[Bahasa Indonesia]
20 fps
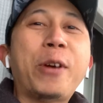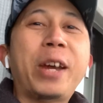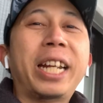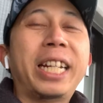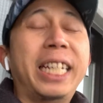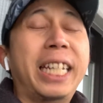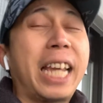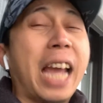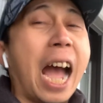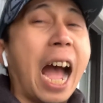
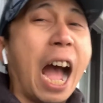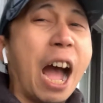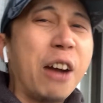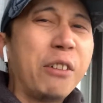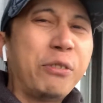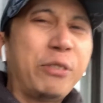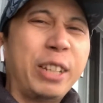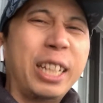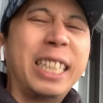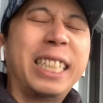di
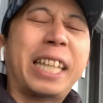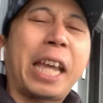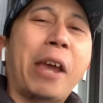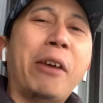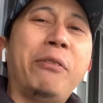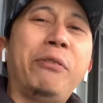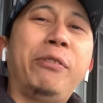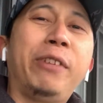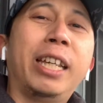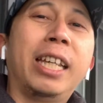Afri
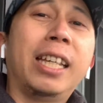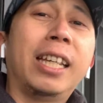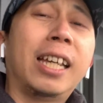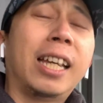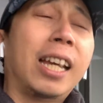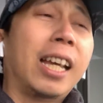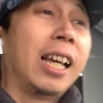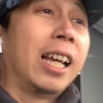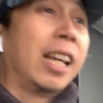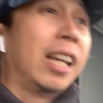JV
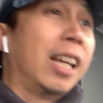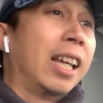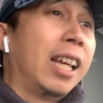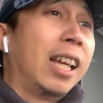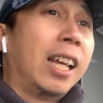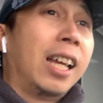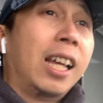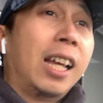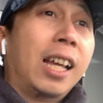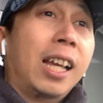
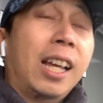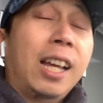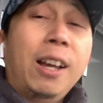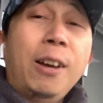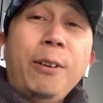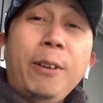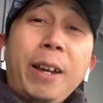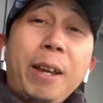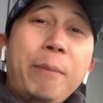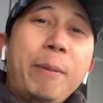
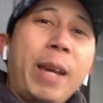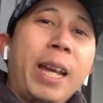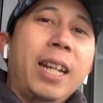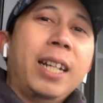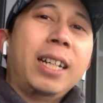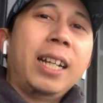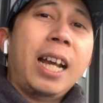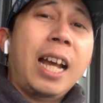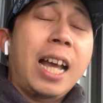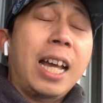Oke
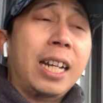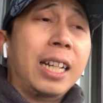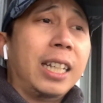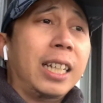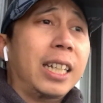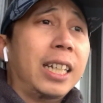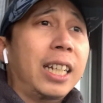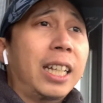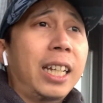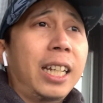men,
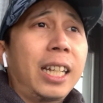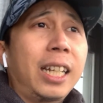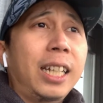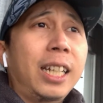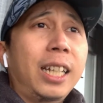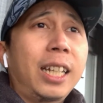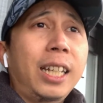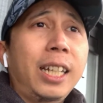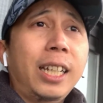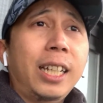hari
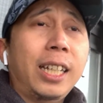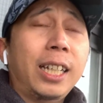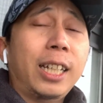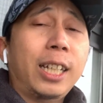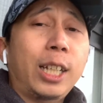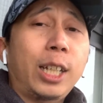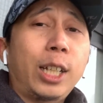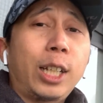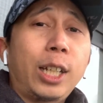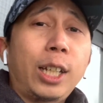ini
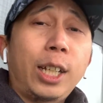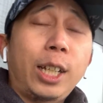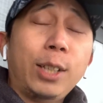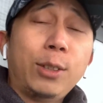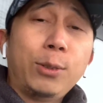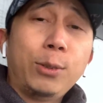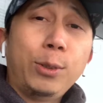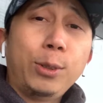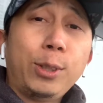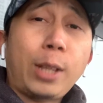
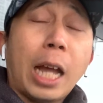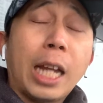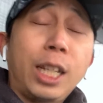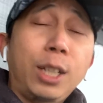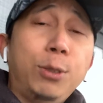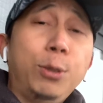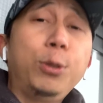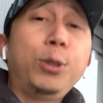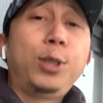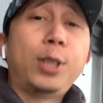itu
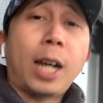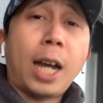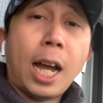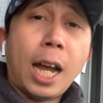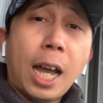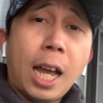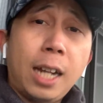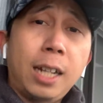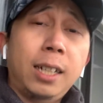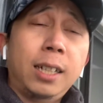tadi
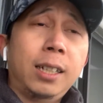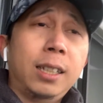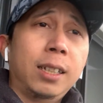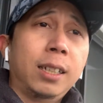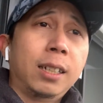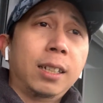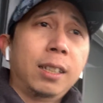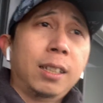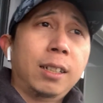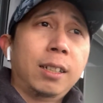hujan
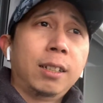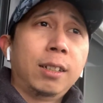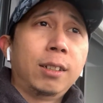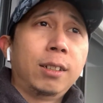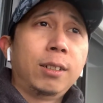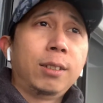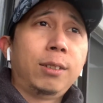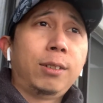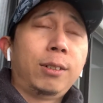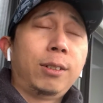
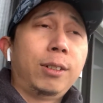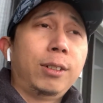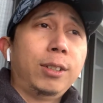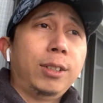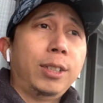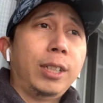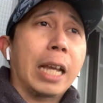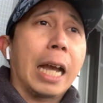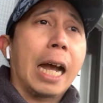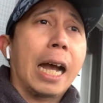
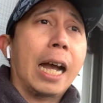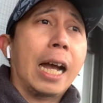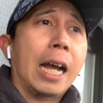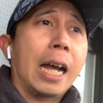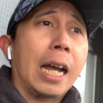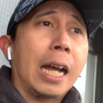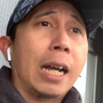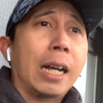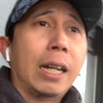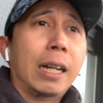terus
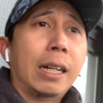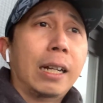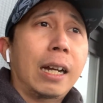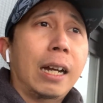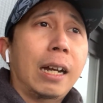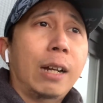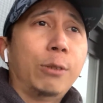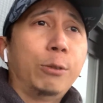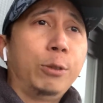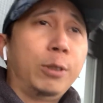ya
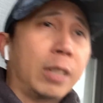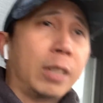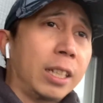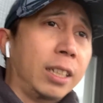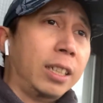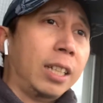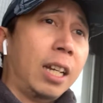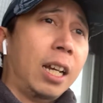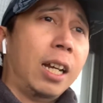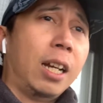
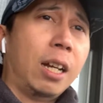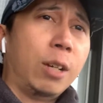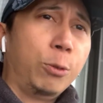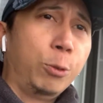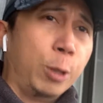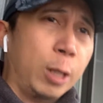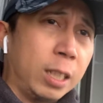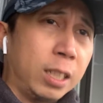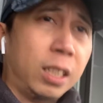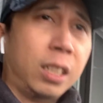hujannya
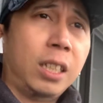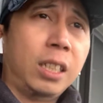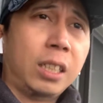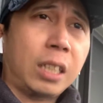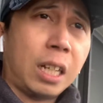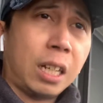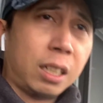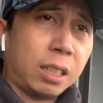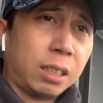udah sekitar